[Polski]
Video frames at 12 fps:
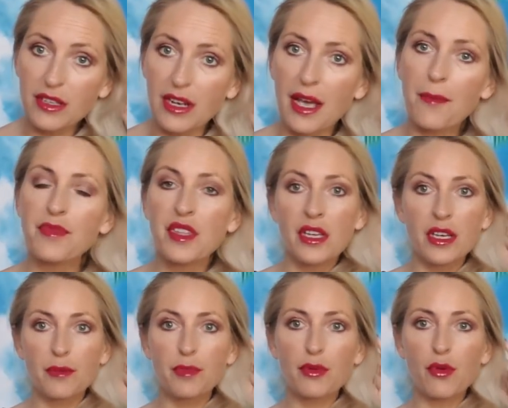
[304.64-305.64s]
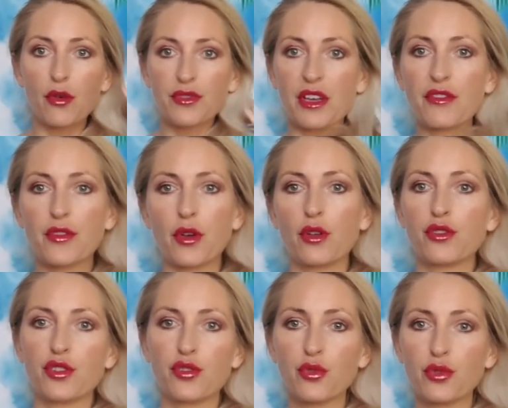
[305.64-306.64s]
i tyle. E, był on tam w
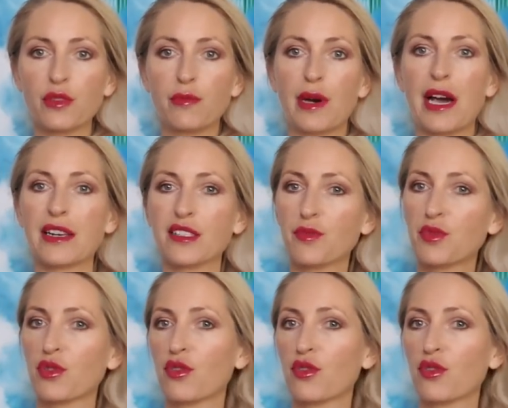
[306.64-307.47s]
kolorze żółtym, bardzo